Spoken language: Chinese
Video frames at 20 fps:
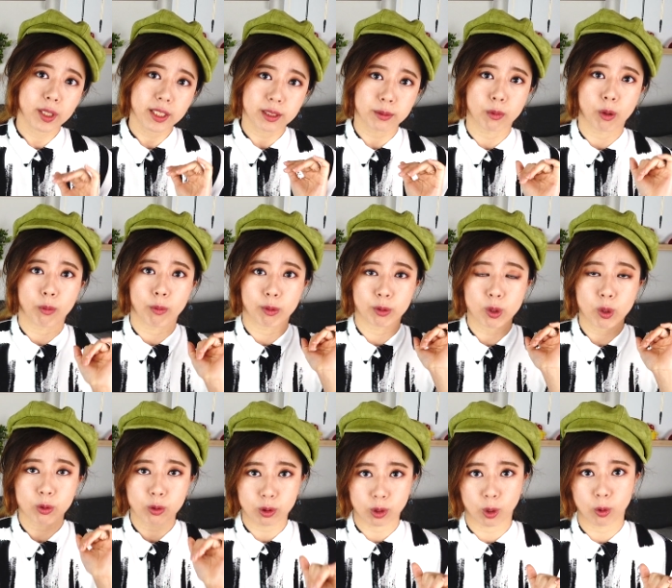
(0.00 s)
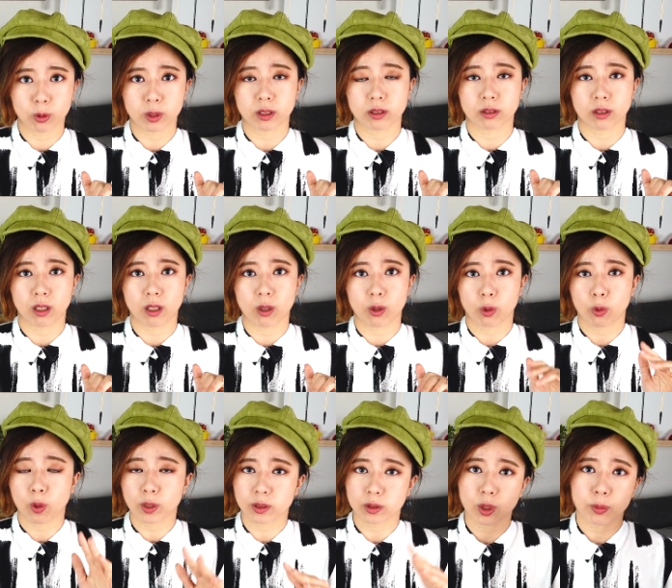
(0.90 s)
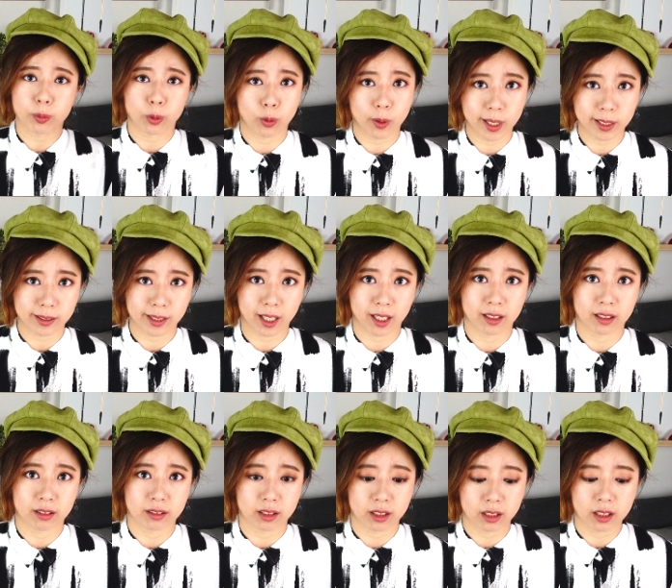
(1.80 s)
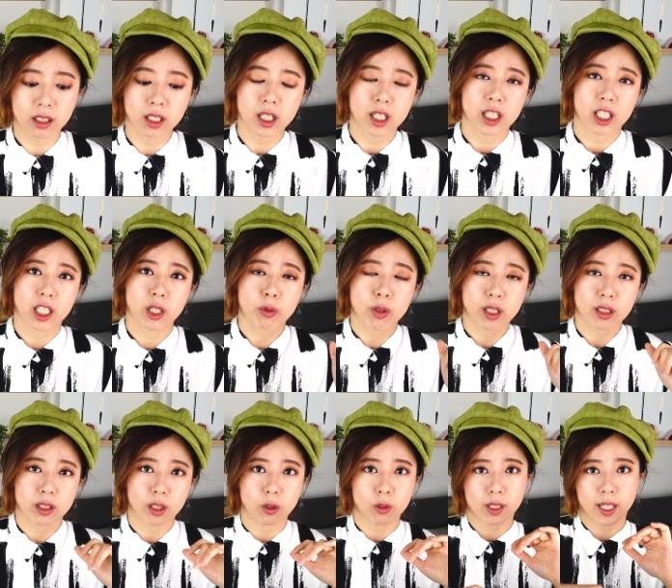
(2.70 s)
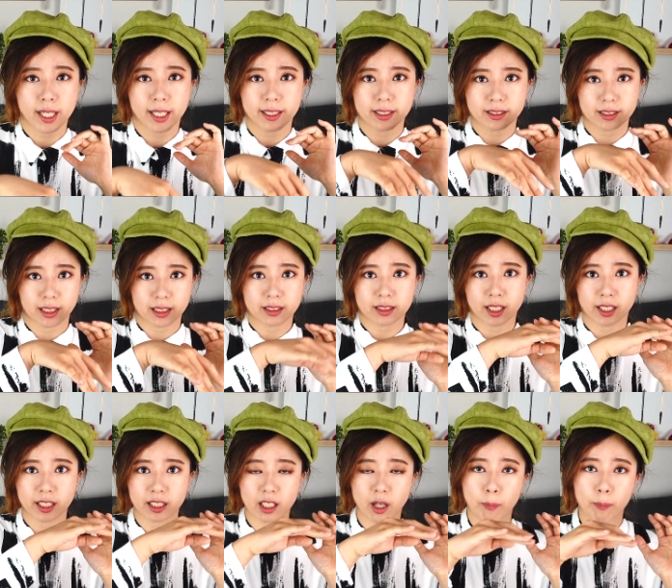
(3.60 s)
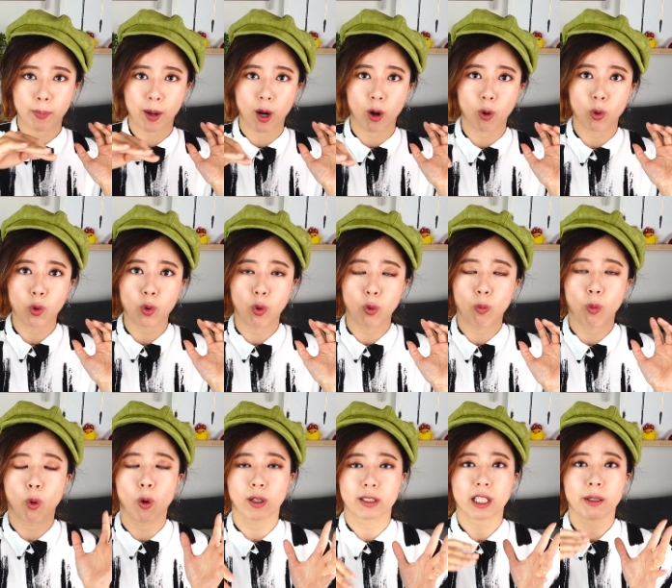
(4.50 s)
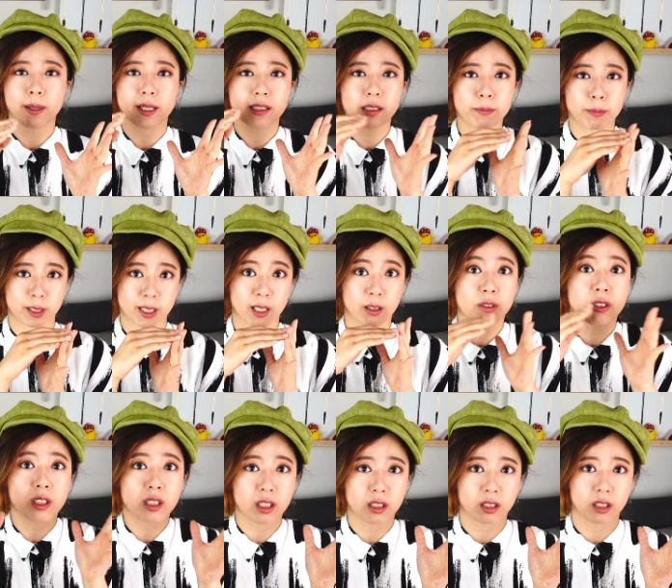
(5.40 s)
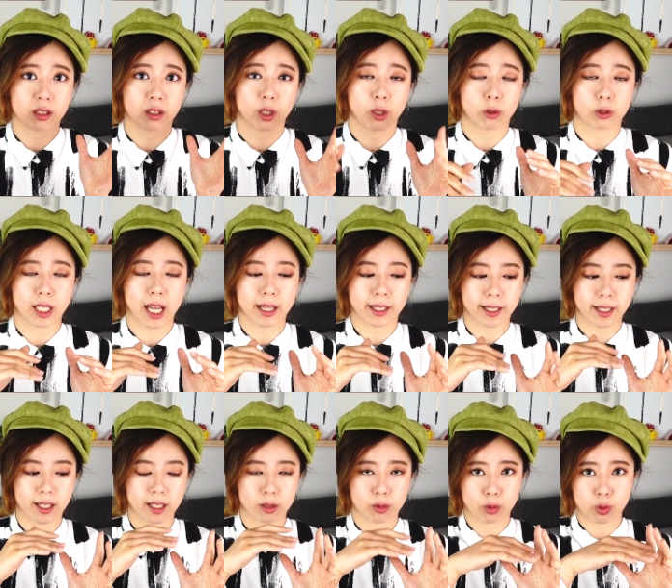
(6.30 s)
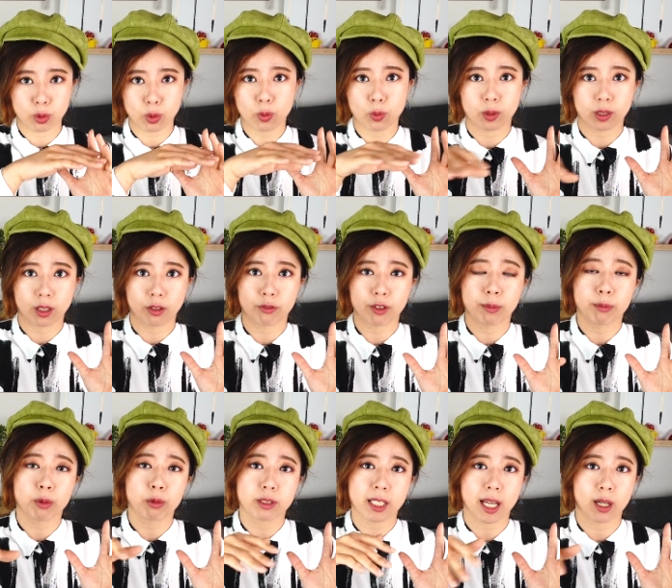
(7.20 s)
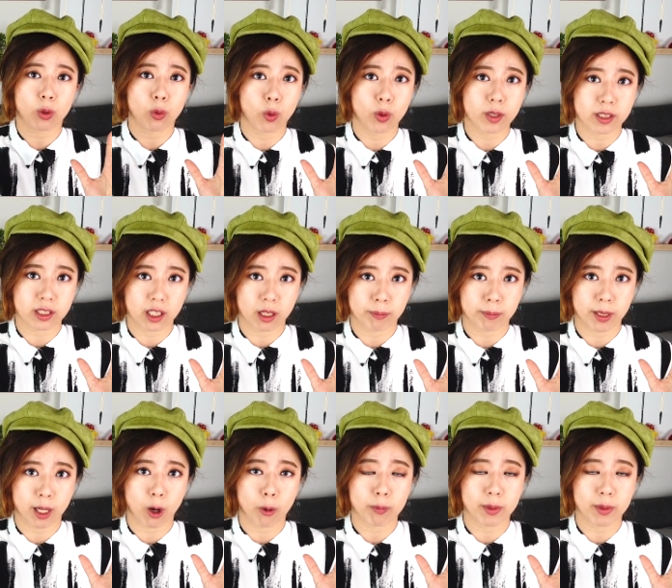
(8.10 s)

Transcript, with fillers: 为什么我们用油的时候锅子就不会粘了呢？因为油可以形成一个保护膜，特别是比较热的油，它可以很均匀的分布在锅子的表